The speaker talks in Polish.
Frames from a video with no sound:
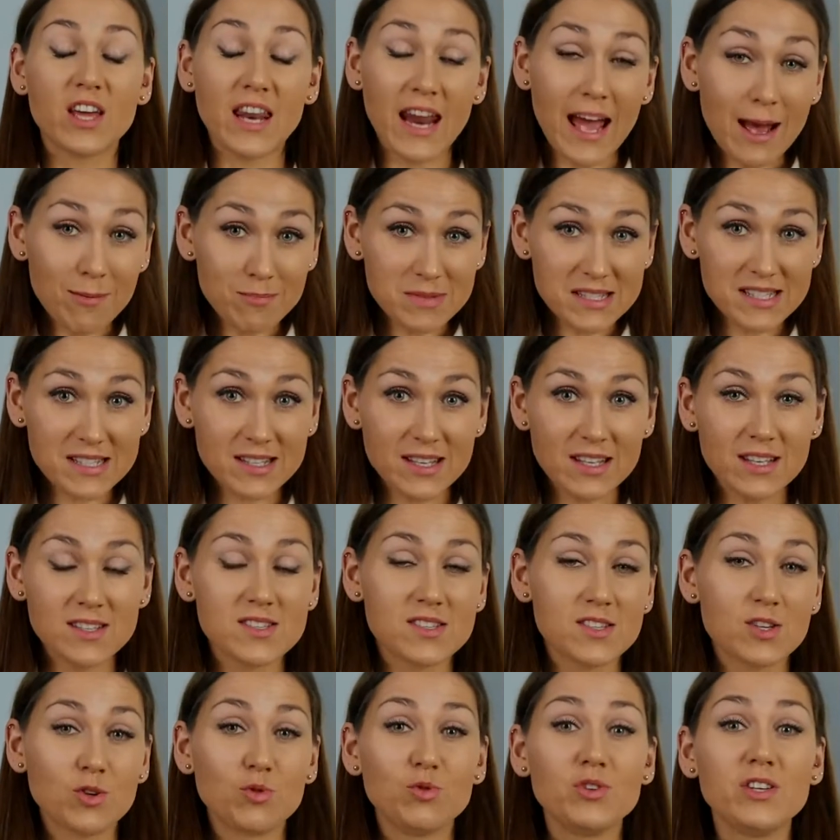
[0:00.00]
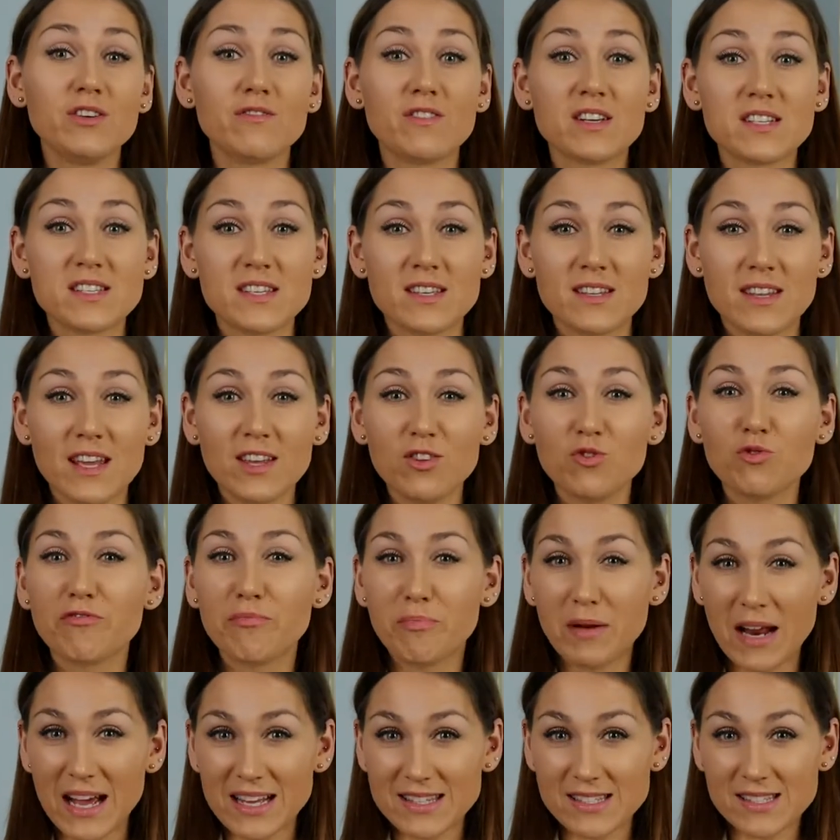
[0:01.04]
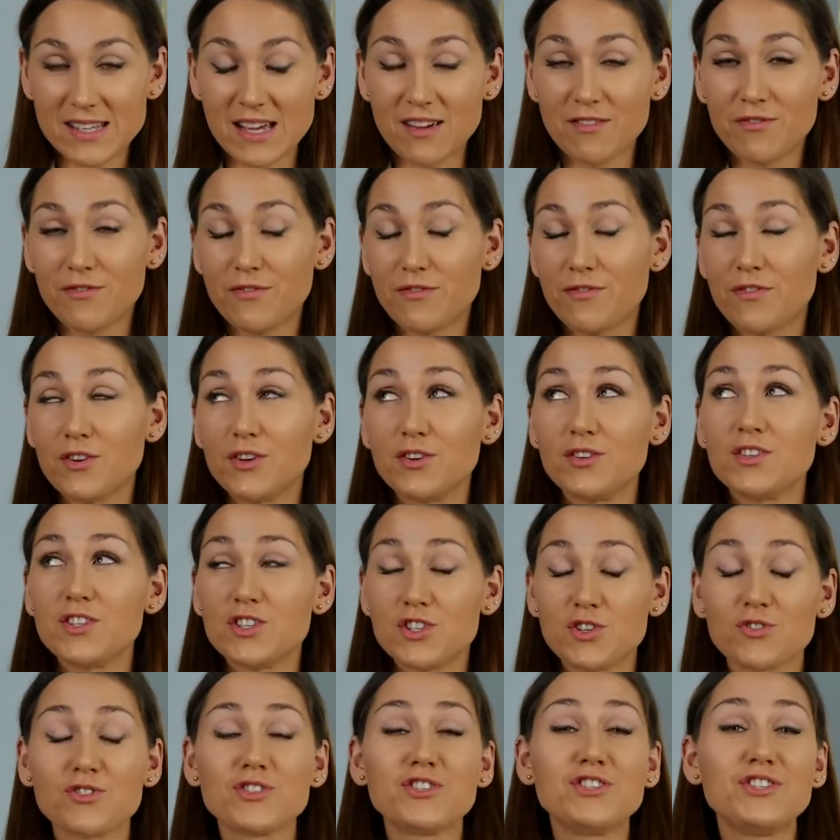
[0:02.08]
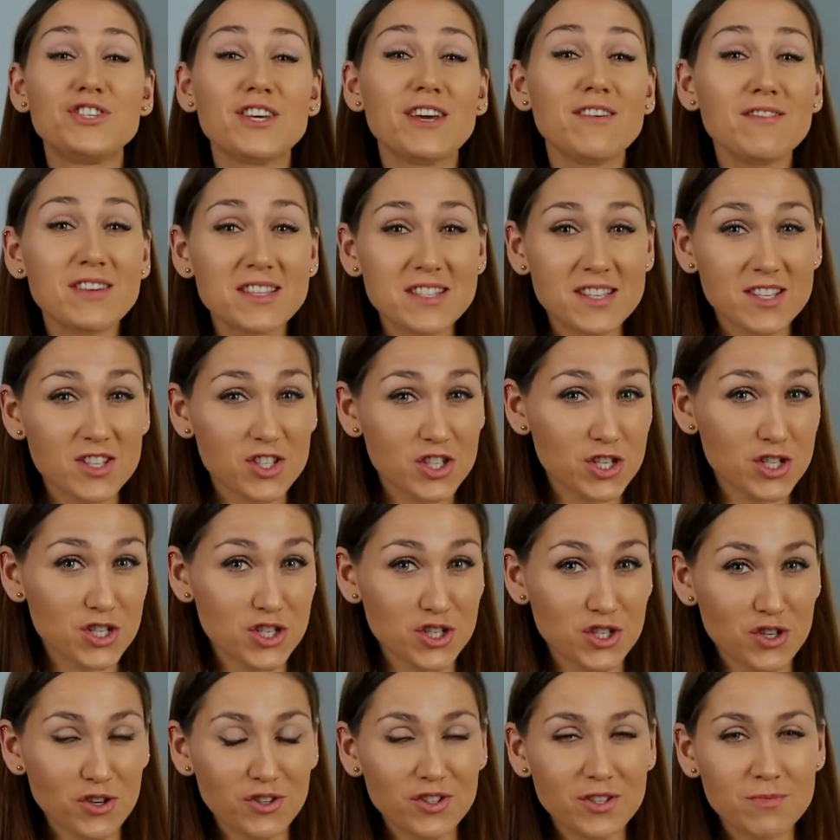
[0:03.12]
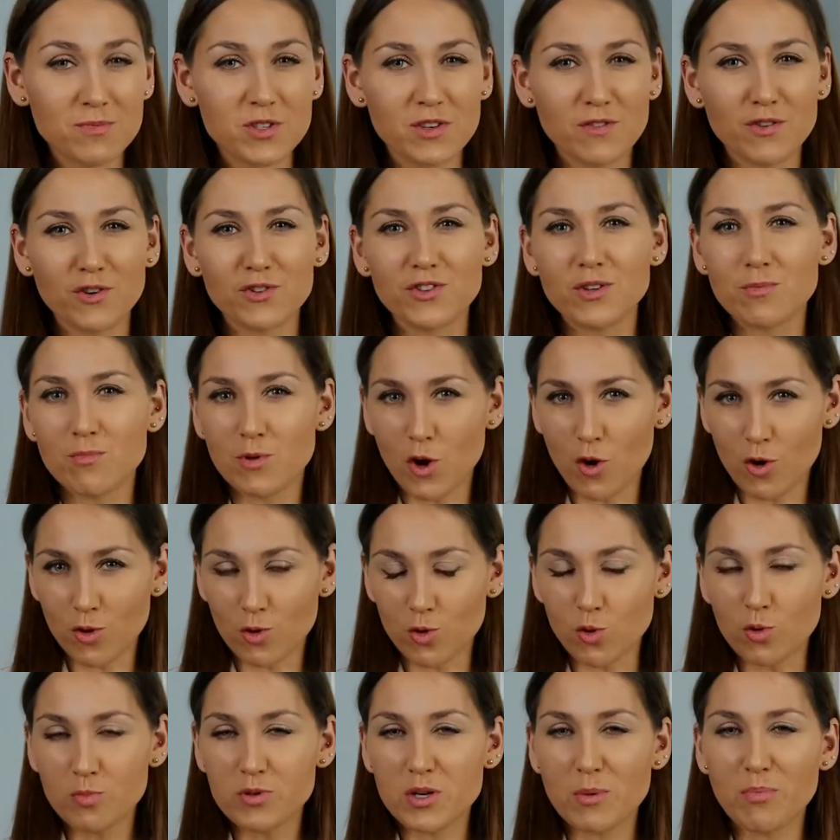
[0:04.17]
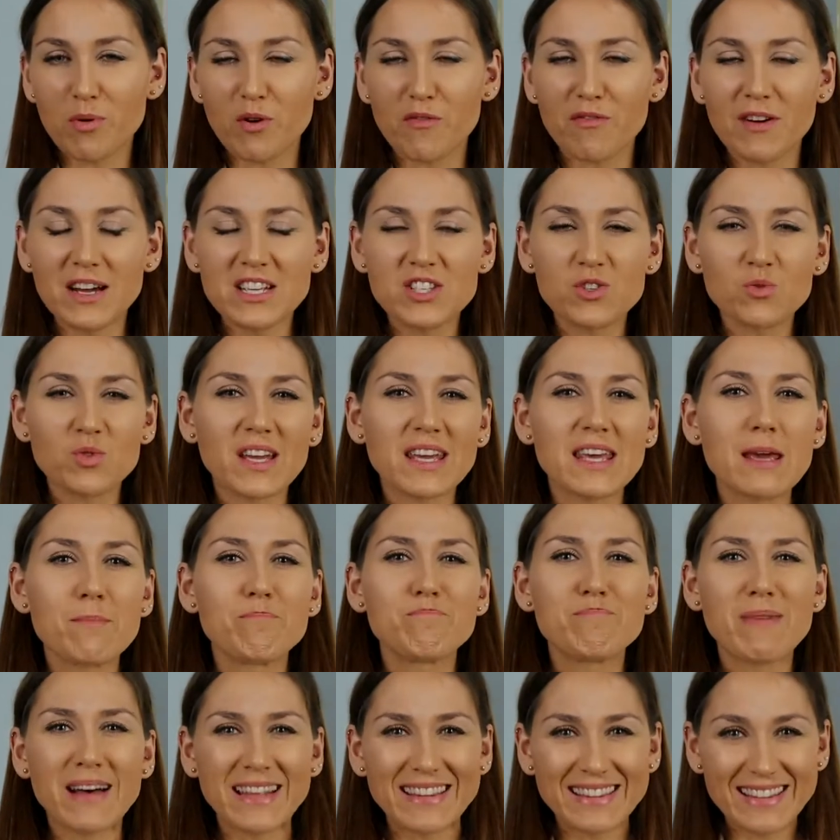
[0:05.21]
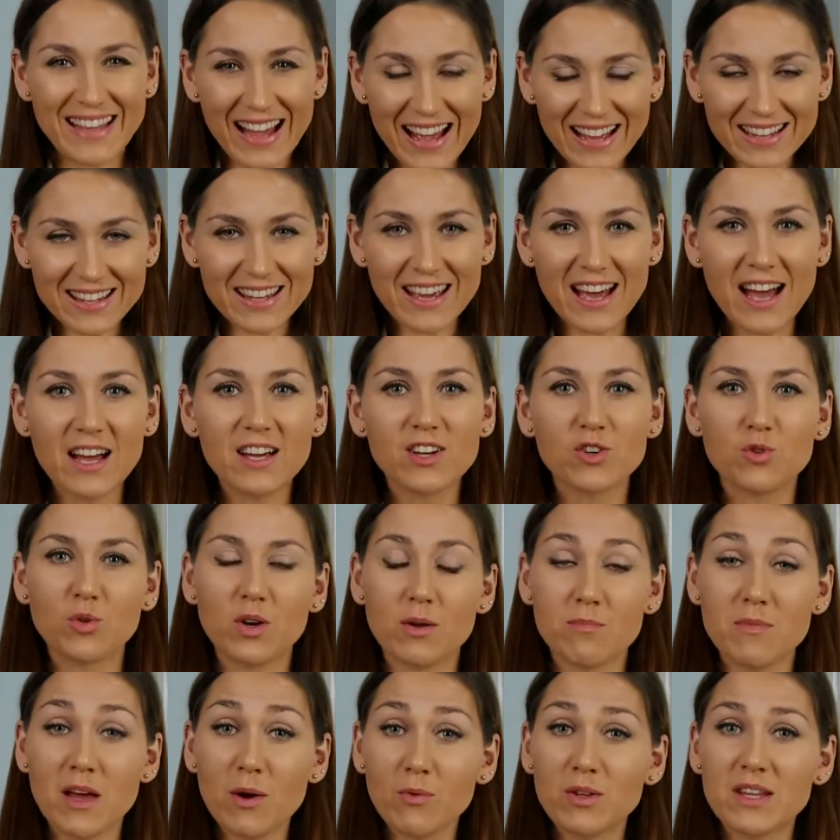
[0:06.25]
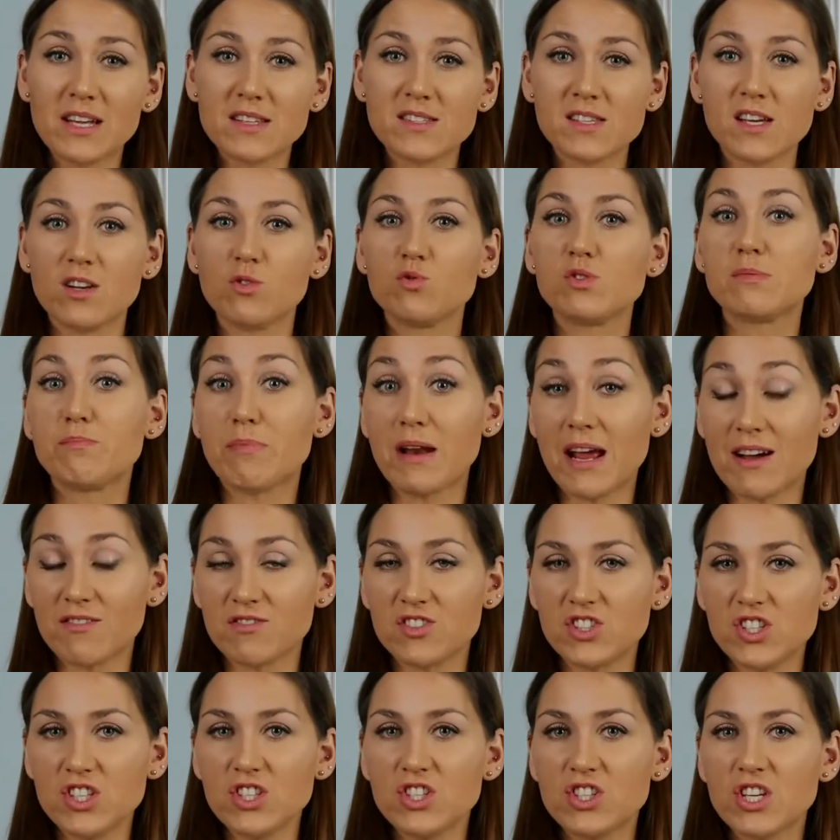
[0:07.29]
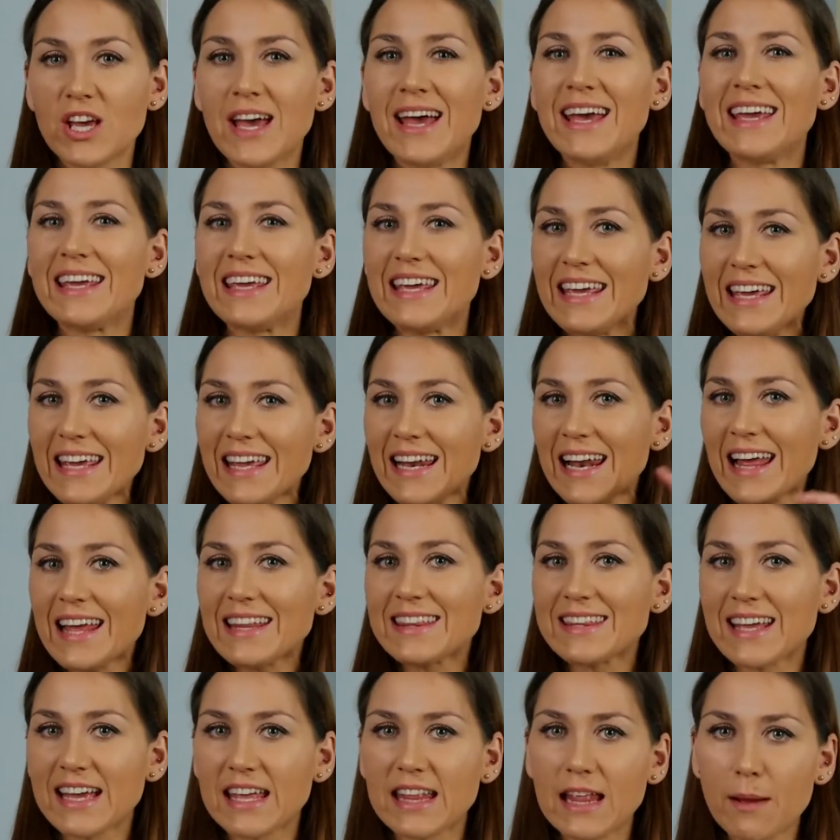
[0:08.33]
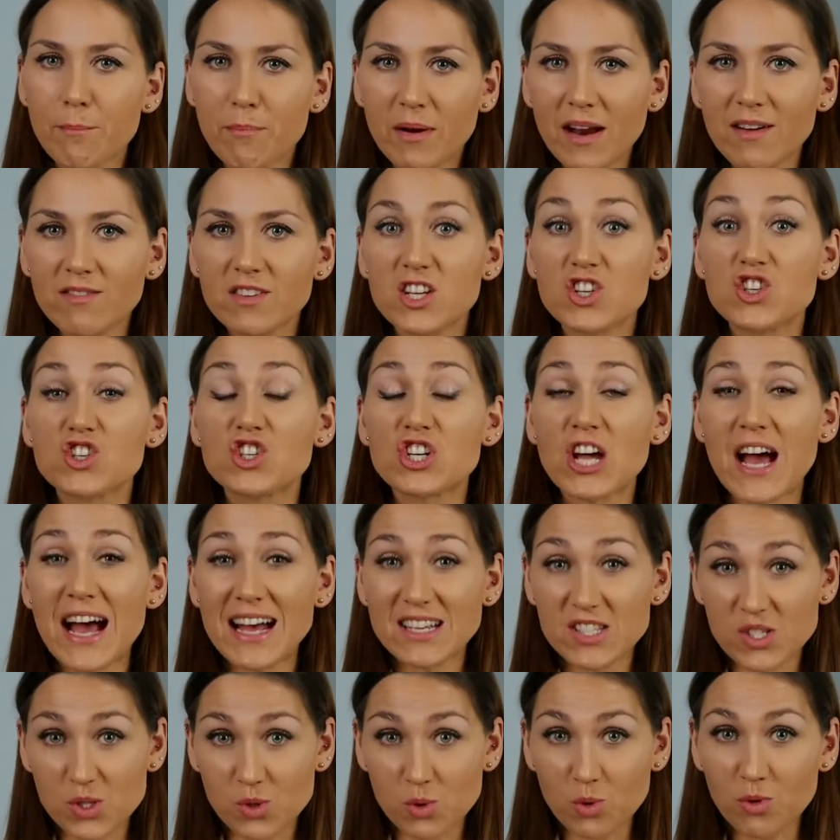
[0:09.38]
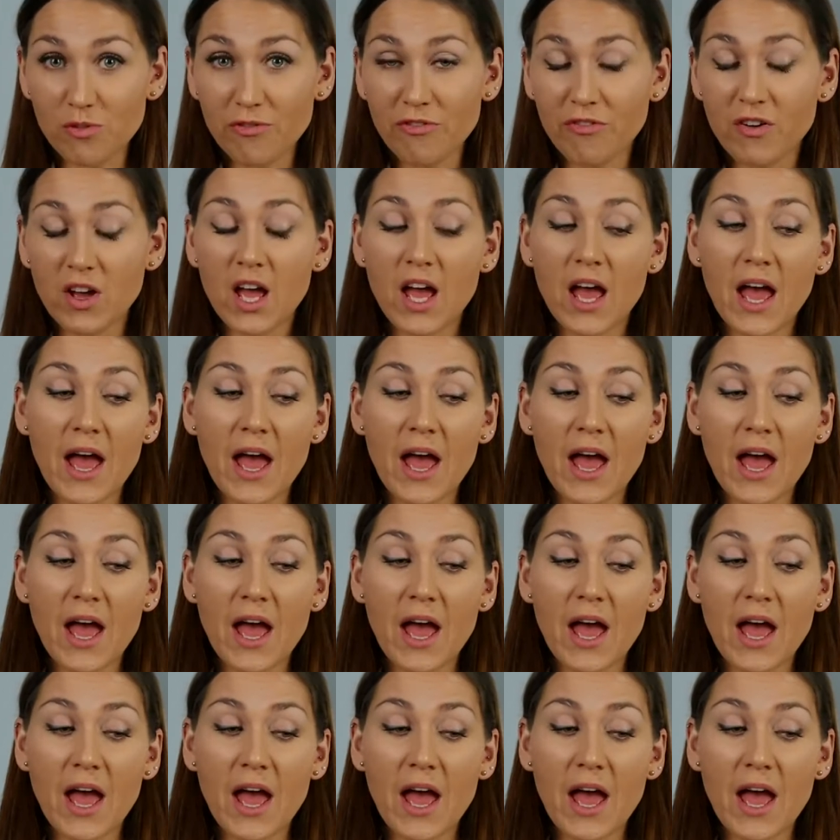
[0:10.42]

Kramski z Uniwersytetu w Pradze w 1969 roku przeprowadził takie badania, które miały na celu sprawdzić, ile tak naprawdę czasów